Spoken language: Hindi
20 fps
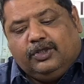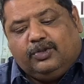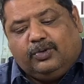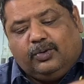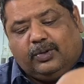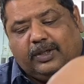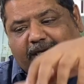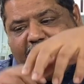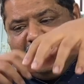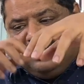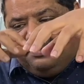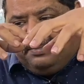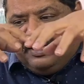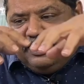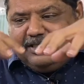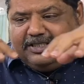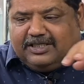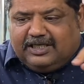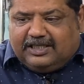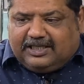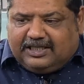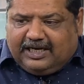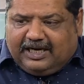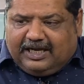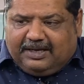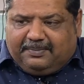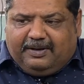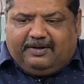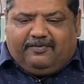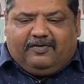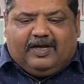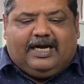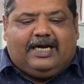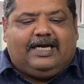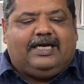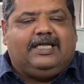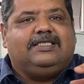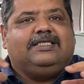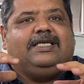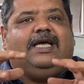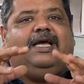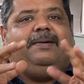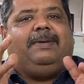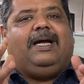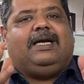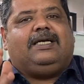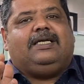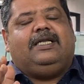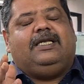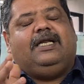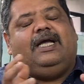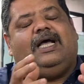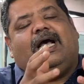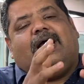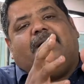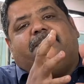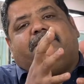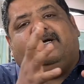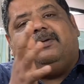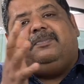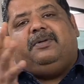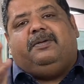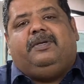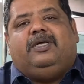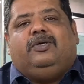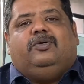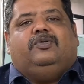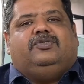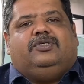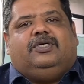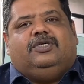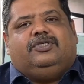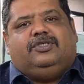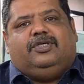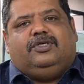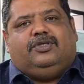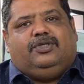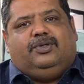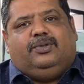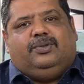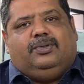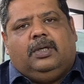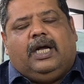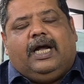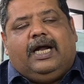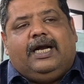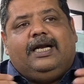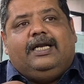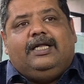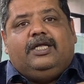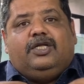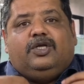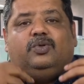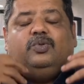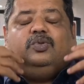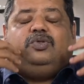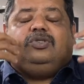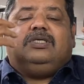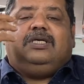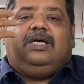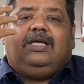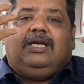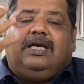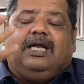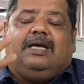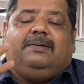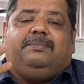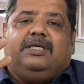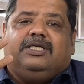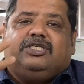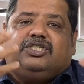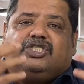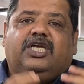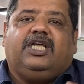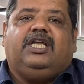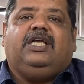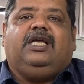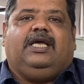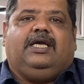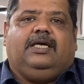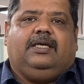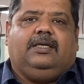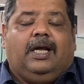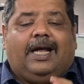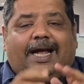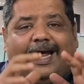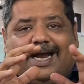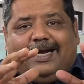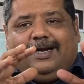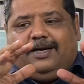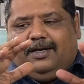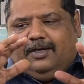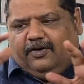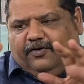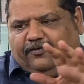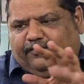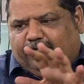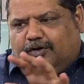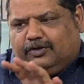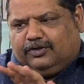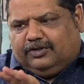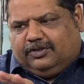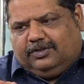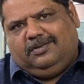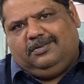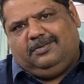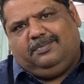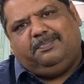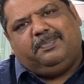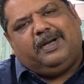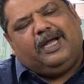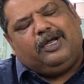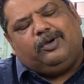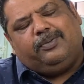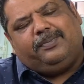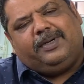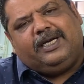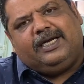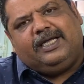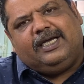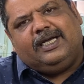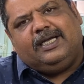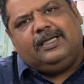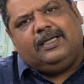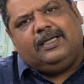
तो इनमें जितने भी वेराइटीज है बैक्टीरिया आप कभी भी यूज कर सकते हो एंड यूज करना भी चाहिए एंड ऑफकोर्स बायोमीडिया